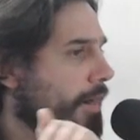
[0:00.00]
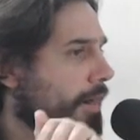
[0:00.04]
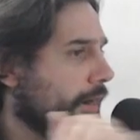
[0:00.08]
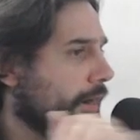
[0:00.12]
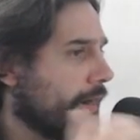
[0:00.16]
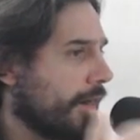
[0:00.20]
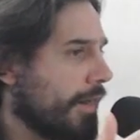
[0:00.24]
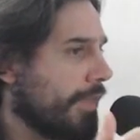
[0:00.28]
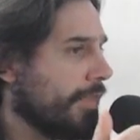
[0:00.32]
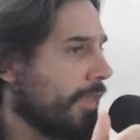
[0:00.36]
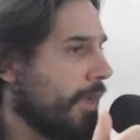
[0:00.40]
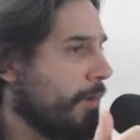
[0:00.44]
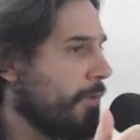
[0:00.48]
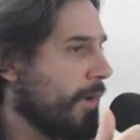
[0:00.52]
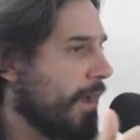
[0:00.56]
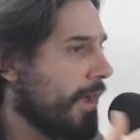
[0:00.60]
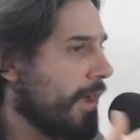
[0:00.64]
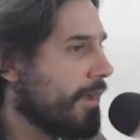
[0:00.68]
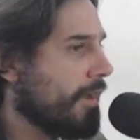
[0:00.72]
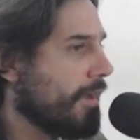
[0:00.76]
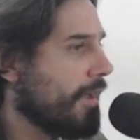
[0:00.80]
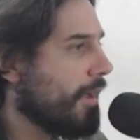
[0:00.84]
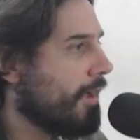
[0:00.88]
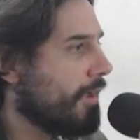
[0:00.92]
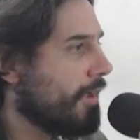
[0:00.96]
Rata
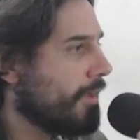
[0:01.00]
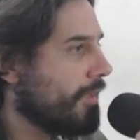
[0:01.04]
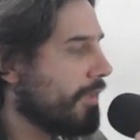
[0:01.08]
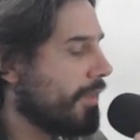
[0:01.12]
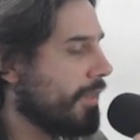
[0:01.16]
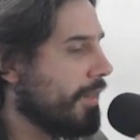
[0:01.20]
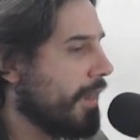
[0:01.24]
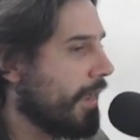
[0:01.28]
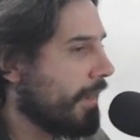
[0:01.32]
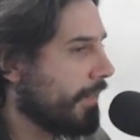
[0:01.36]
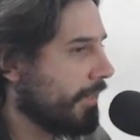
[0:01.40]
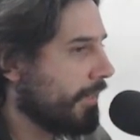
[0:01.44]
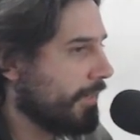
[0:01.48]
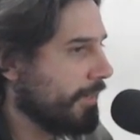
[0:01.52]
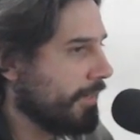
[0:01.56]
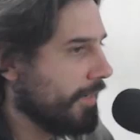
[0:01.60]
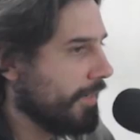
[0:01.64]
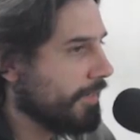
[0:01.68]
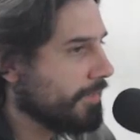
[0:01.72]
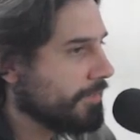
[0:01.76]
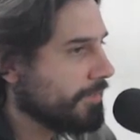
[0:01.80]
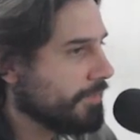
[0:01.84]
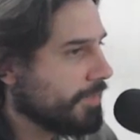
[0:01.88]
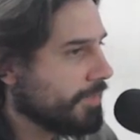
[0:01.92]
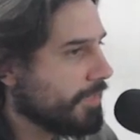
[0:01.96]
Blanca y La
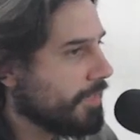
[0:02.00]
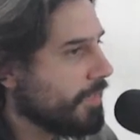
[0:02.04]
Renga.